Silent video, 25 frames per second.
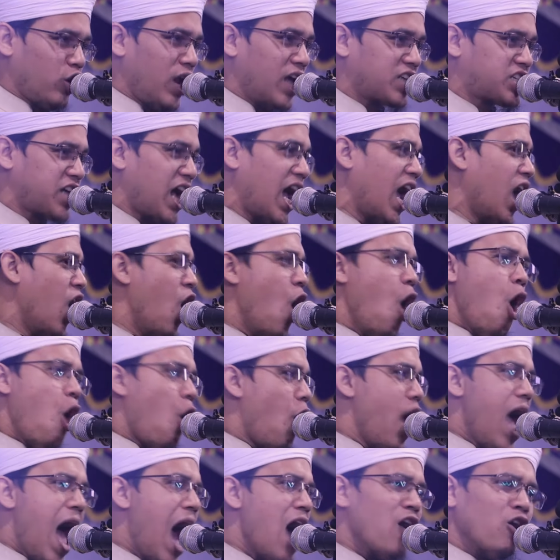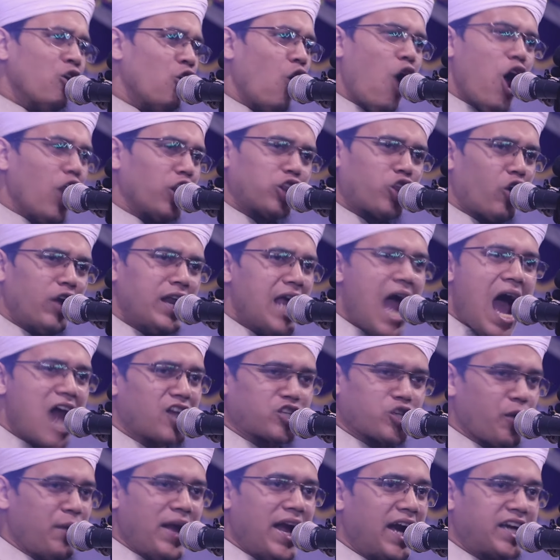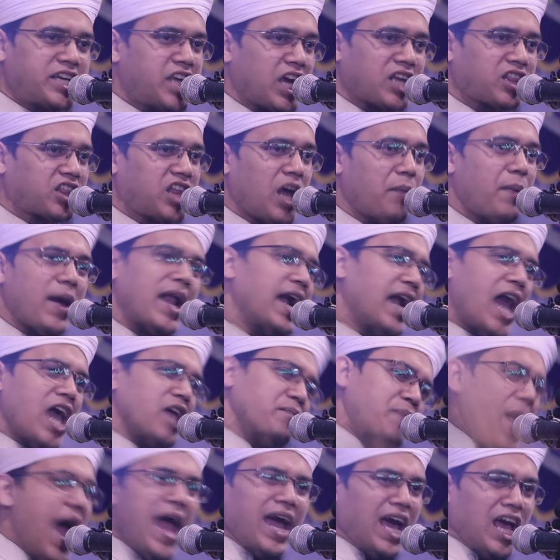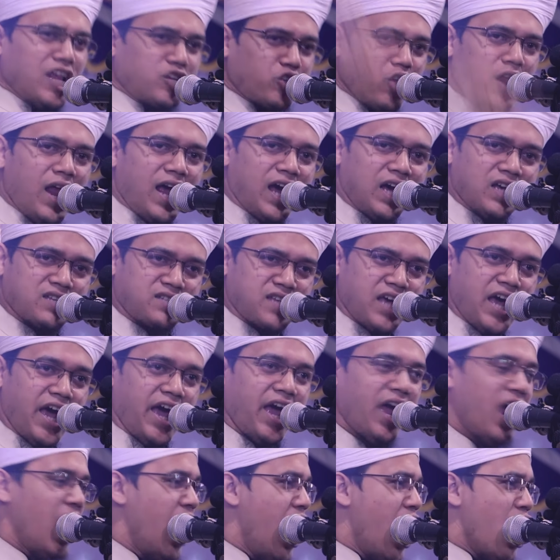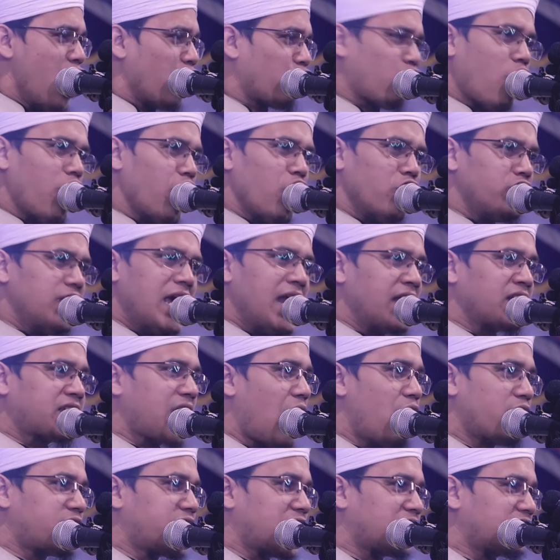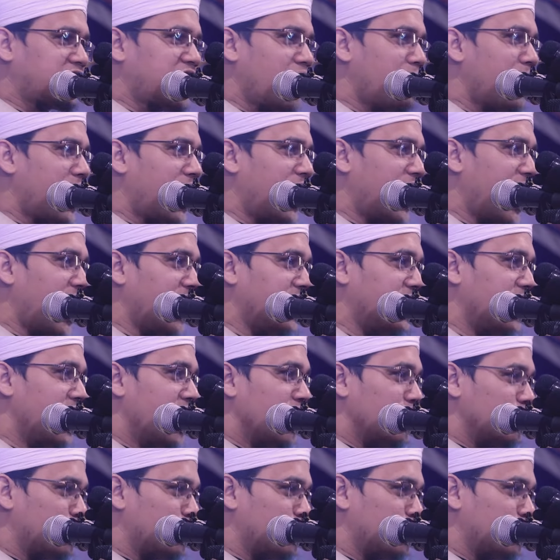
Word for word: তুলেছে ওই আঙ্গুল দুনিয়ার জমিনে টিকতে পারে নাই ভেঙে চলে গেছে কোনোদিন কেউ টিকতে পারে নাই